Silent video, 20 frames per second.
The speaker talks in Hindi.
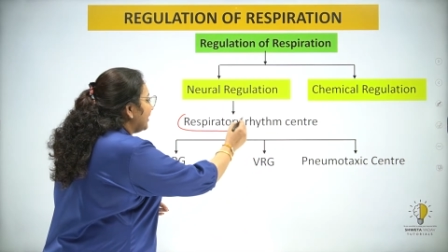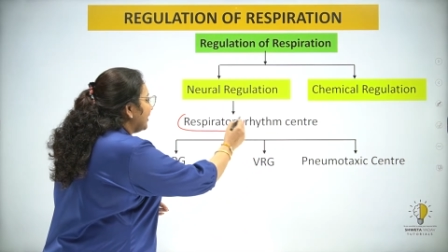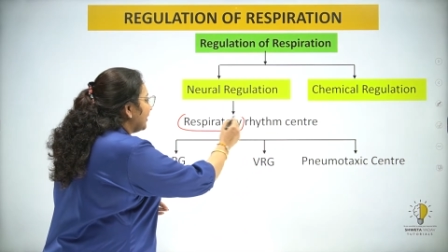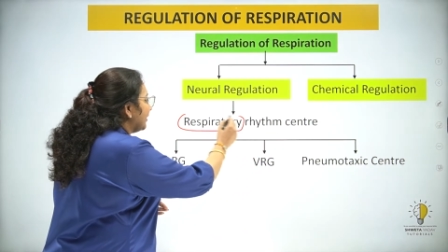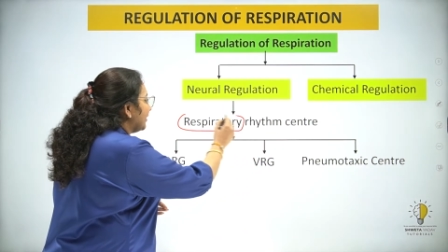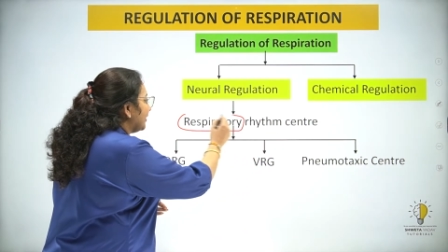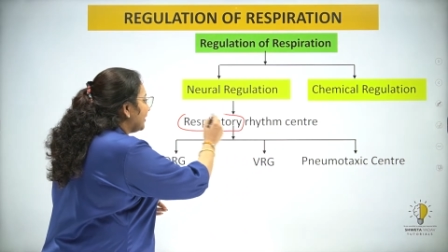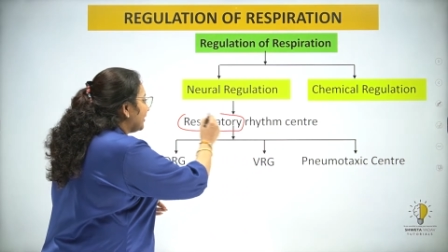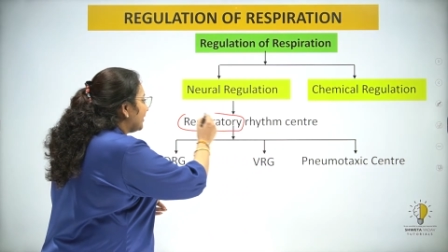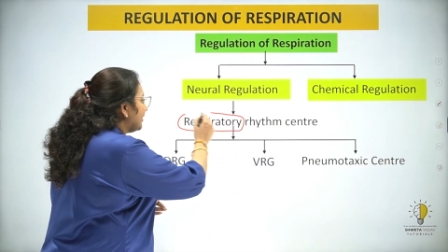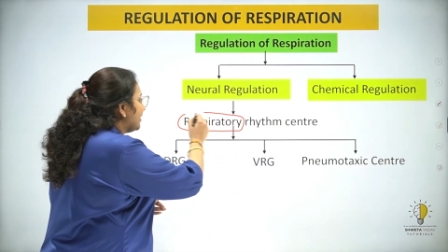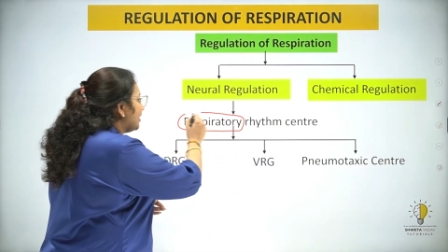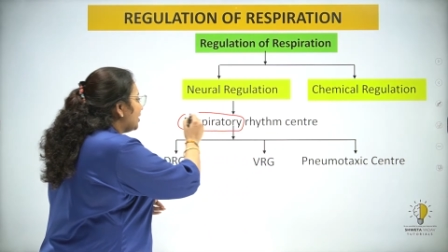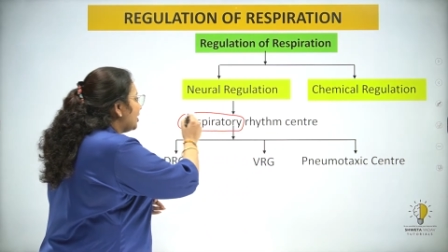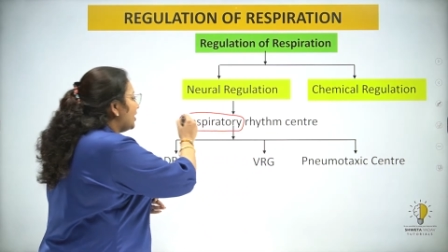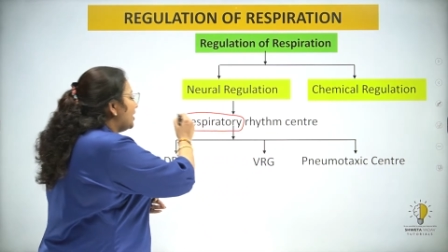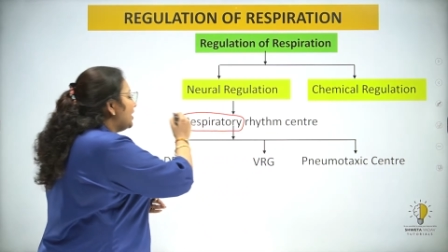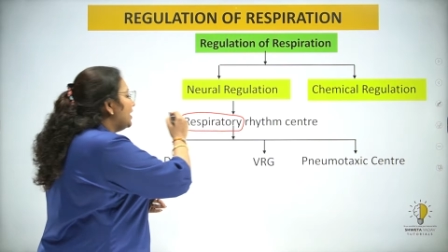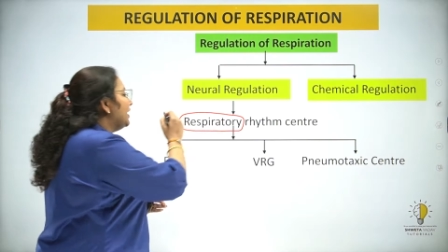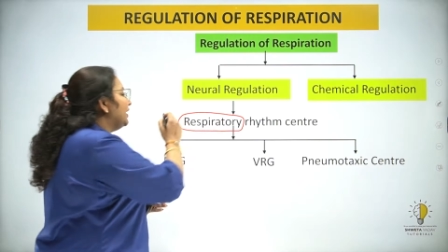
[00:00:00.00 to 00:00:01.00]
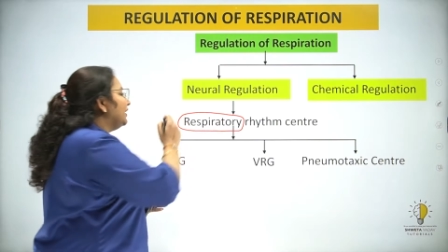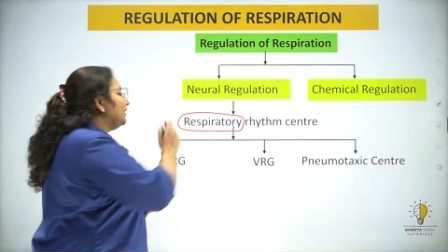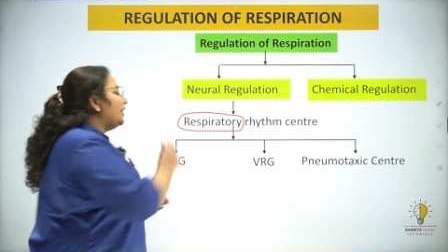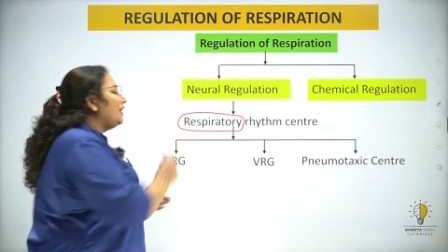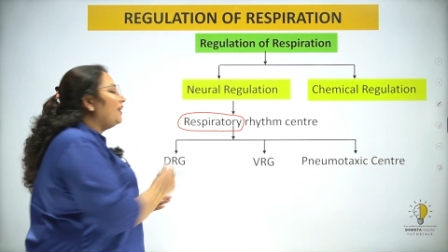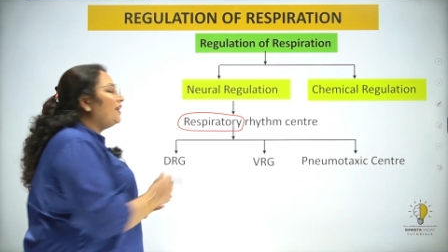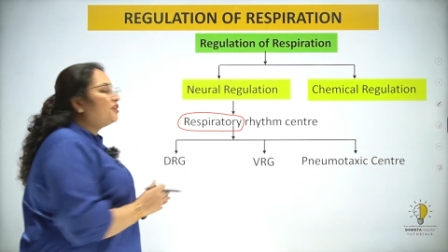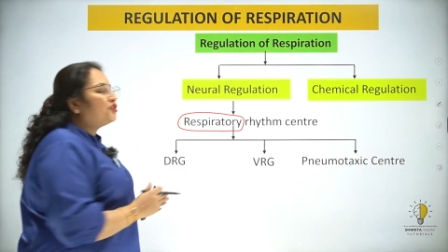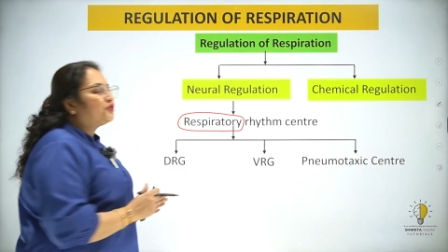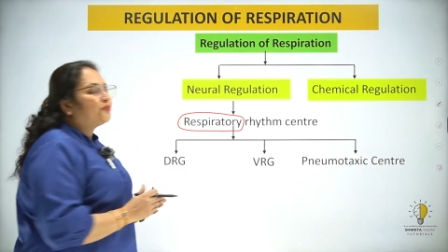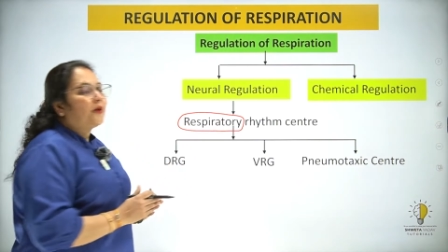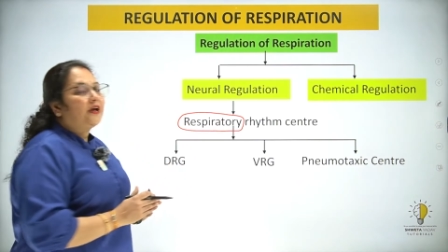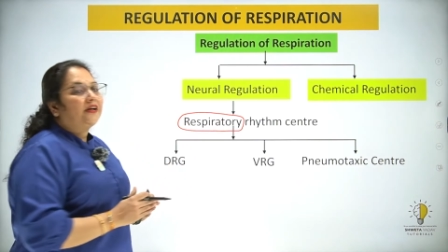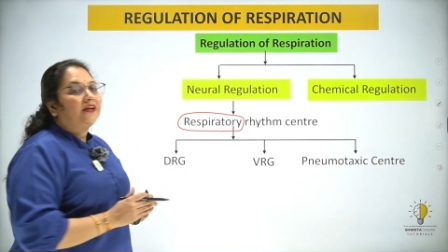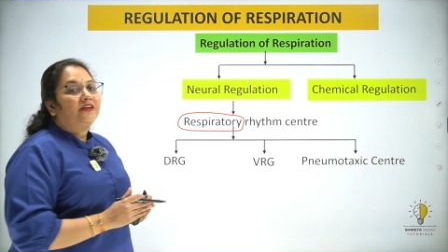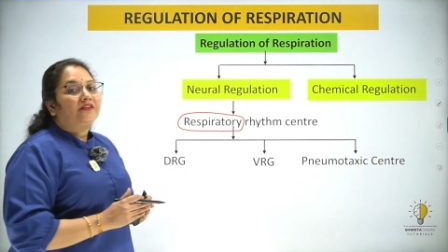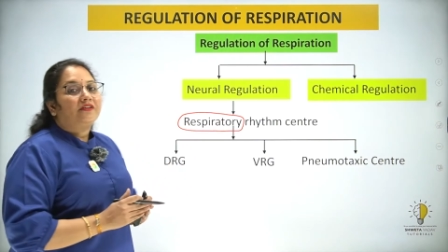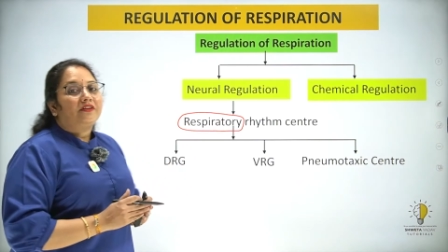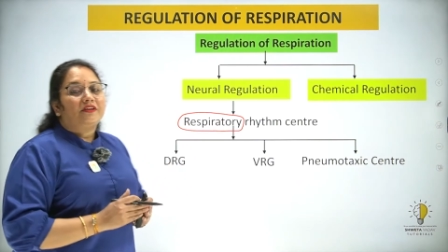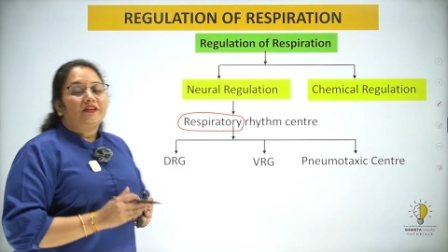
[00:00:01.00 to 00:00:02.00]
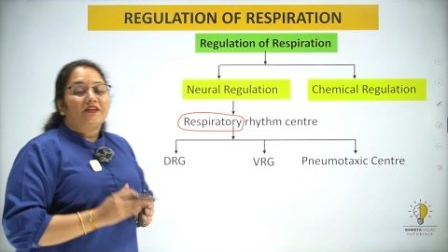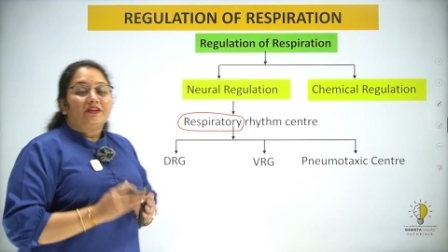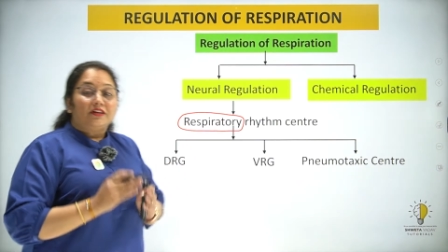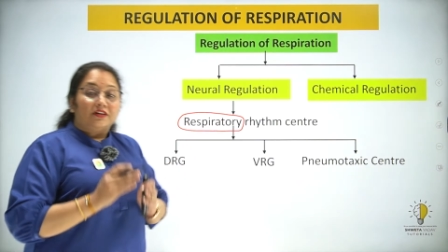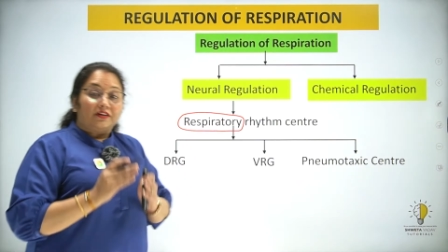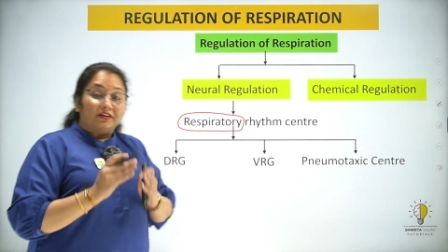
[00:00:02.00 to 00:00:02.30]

है ये रेस्पायरेटरी